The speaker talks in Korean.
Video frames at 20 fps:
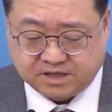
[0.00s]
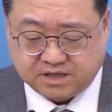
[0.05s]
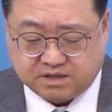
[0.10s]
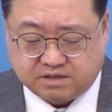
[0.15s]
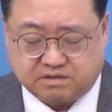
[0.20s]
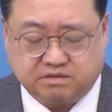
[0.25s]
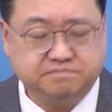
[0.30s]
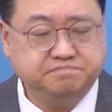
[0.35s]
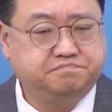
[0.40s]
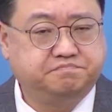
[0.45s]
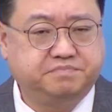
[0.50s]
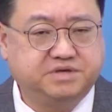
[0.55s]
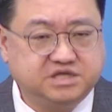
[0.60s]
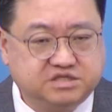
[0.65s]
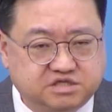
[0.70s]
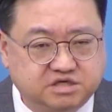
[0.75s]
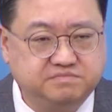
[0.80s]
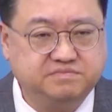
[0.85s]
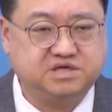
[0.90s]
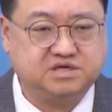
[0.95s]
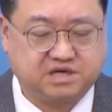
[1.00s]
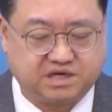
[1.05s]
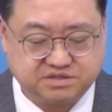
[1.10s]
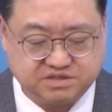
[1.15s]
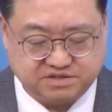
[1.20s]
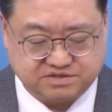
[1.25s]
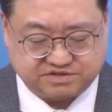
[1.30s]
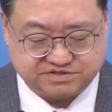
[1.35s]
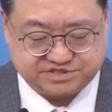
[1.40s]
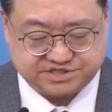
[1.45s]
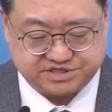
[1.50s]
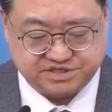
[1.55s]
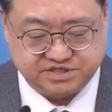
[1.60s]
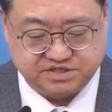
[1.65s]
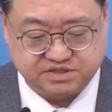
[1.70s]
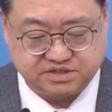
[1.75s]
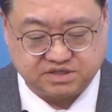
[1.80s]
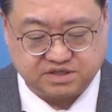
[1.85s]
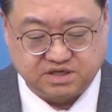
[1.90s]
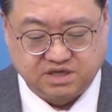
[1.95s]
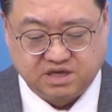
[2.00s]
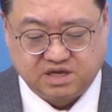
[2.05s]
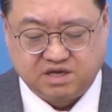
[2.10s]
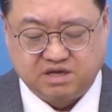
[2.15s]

여러분 믿음이라는 것은